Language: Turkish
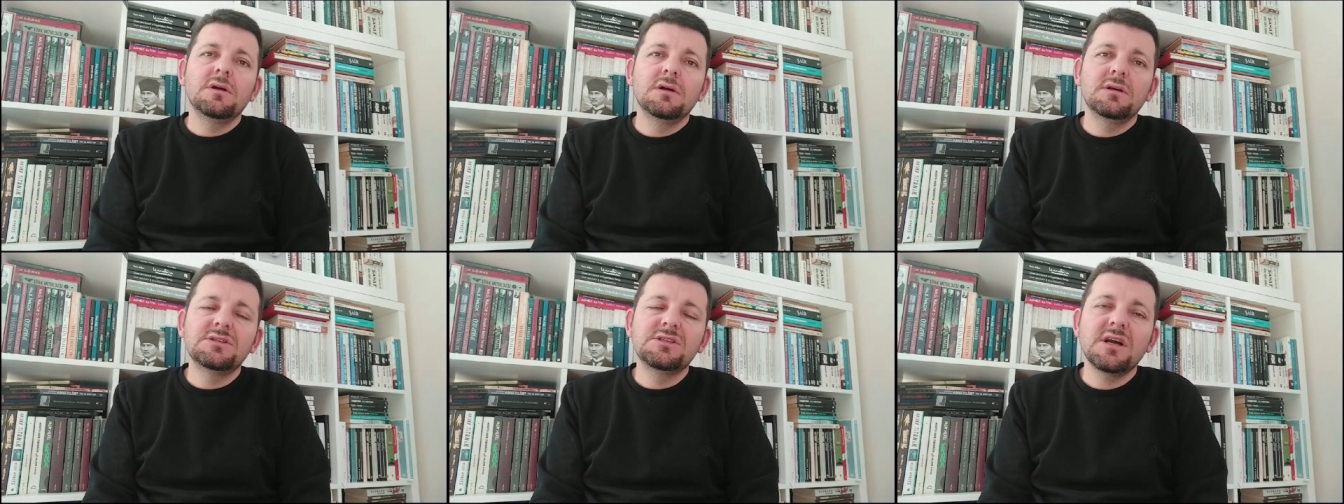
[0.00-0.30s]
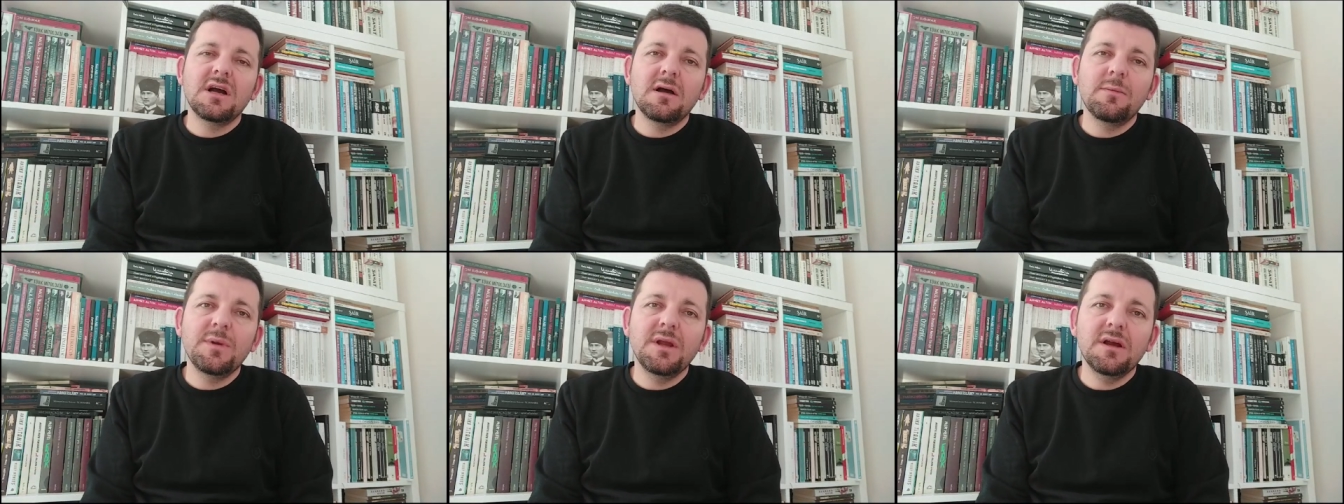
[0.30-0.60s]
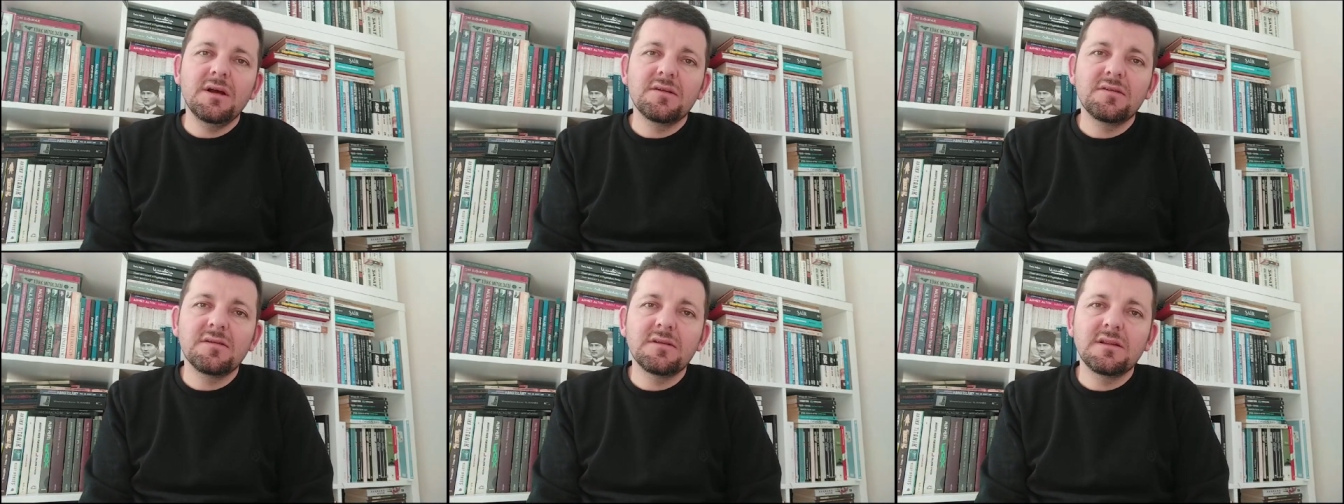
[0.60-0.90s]
e,
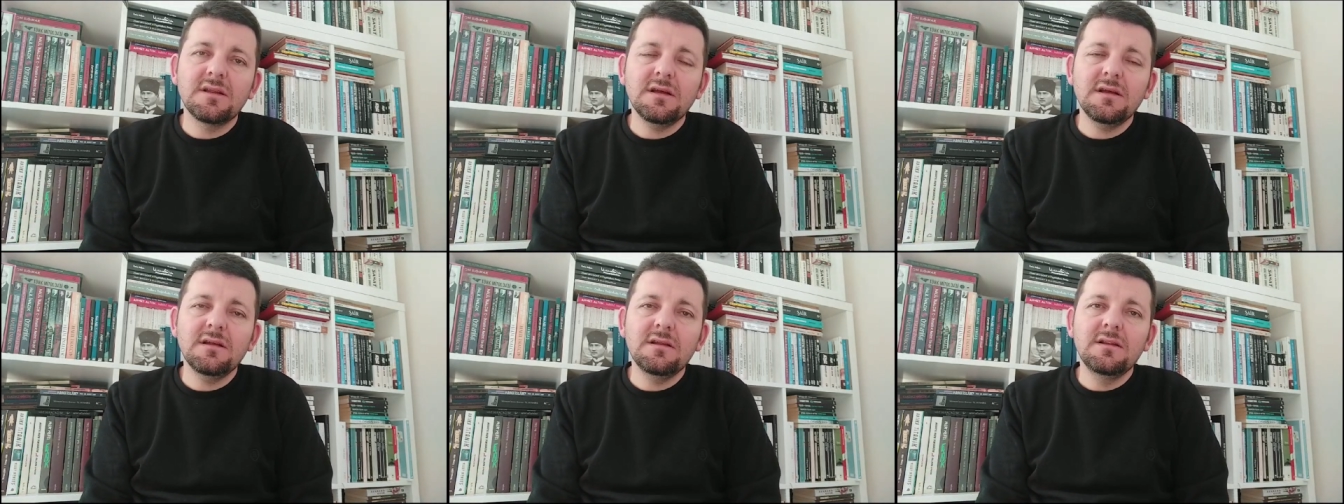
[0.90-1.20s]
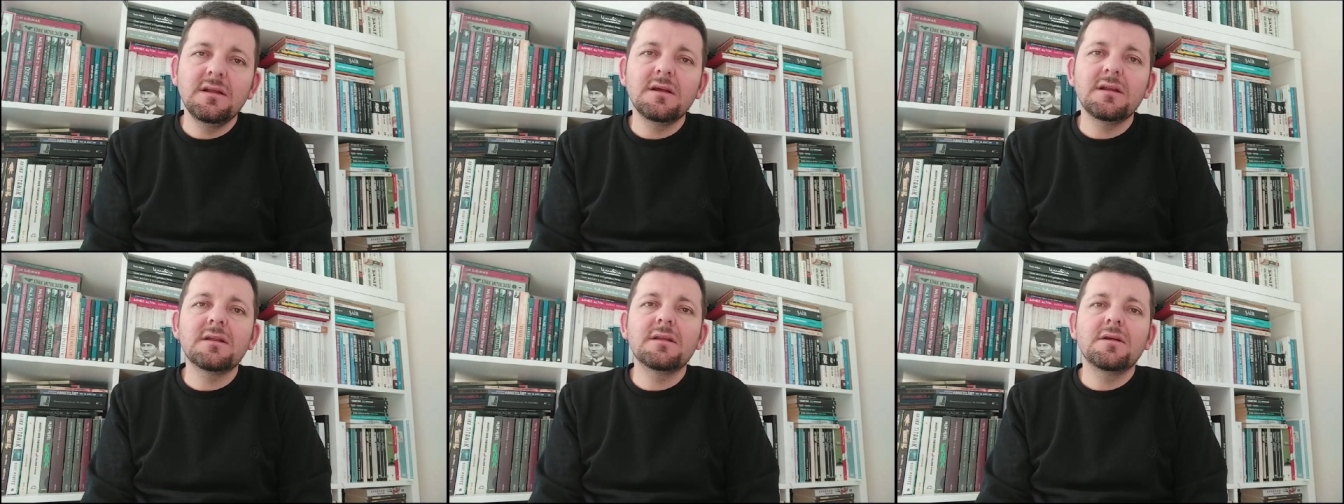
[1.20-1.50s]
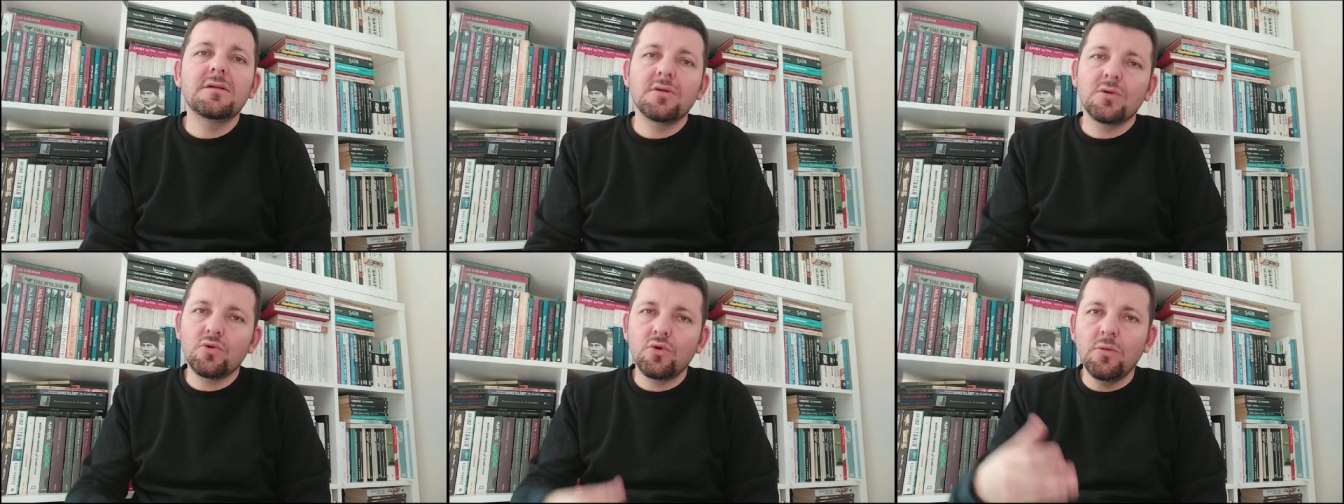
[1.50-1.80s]
camiası da
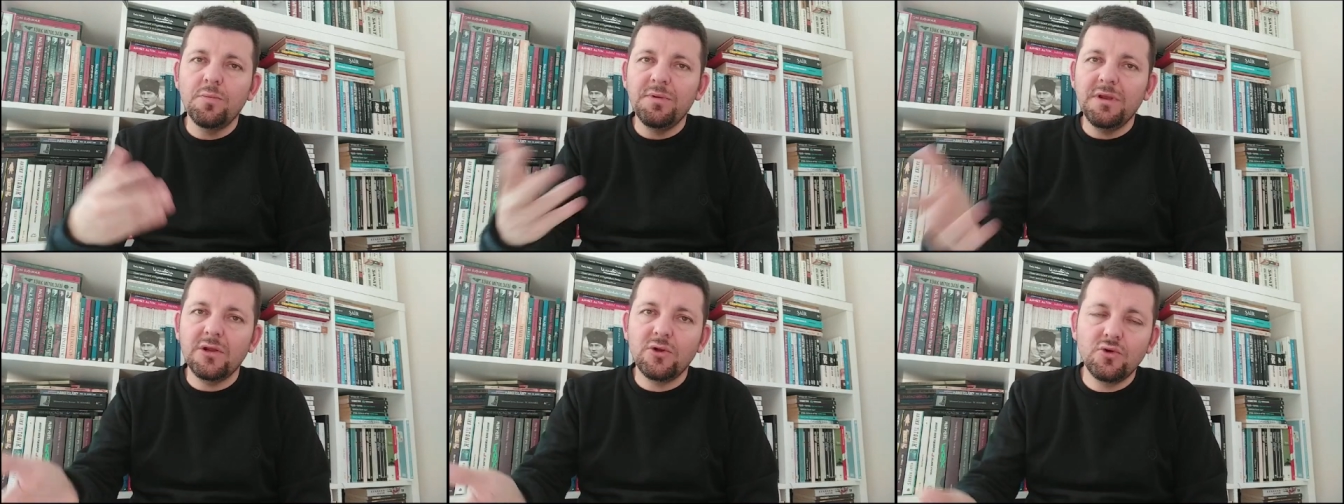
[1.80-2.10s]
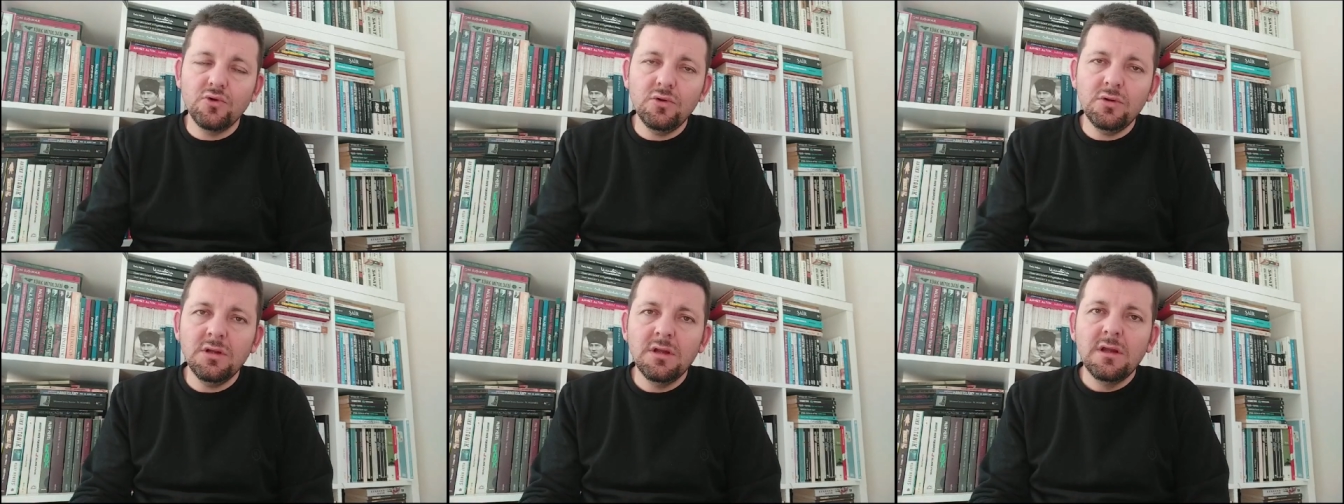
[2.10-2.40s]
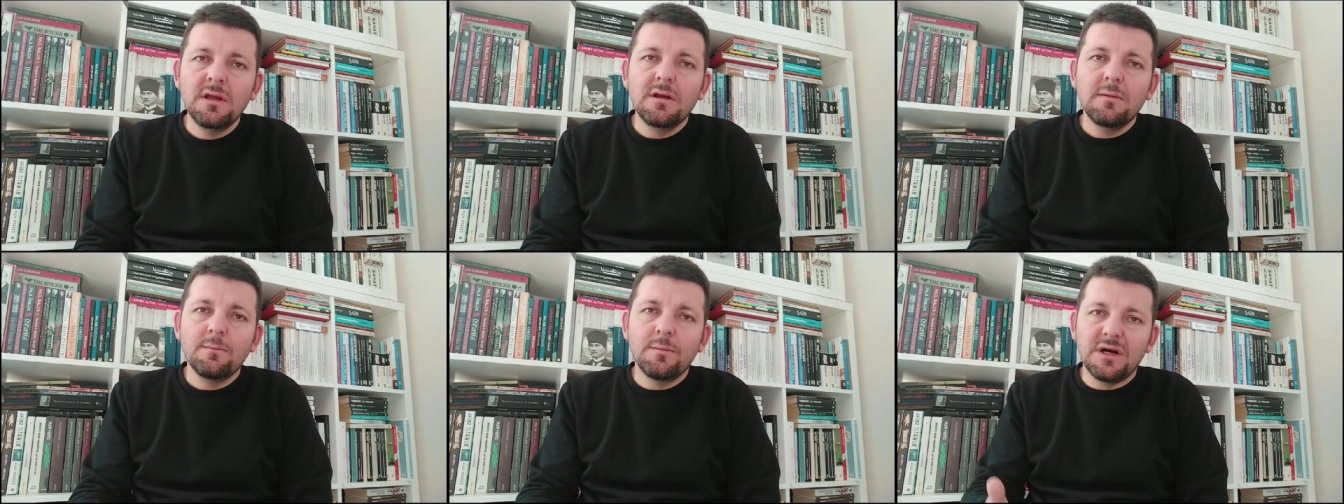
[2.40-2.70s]
neredeyse
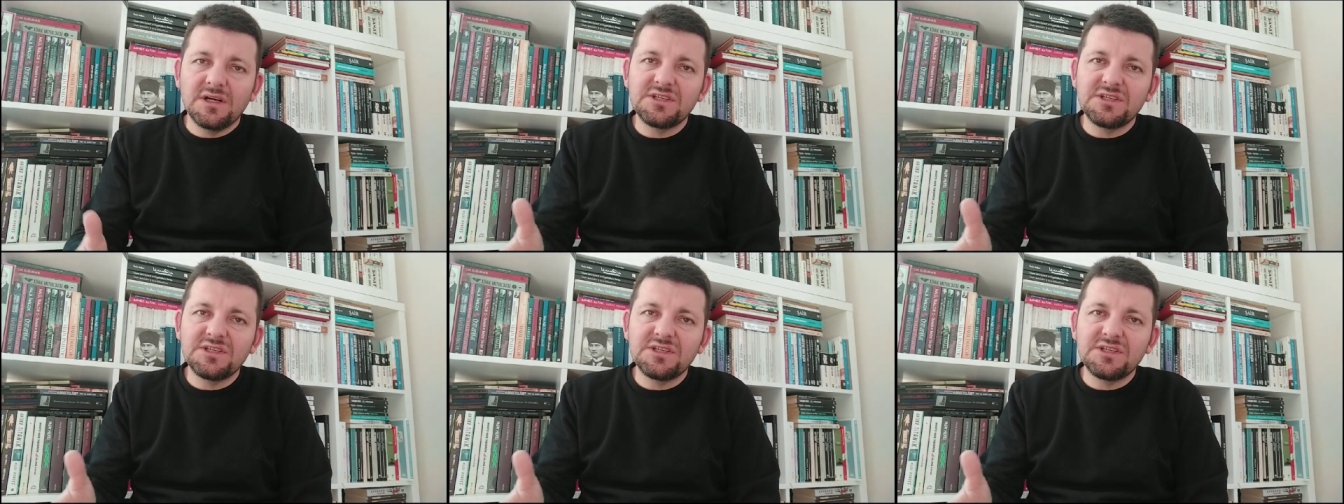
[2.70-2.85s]
topyekün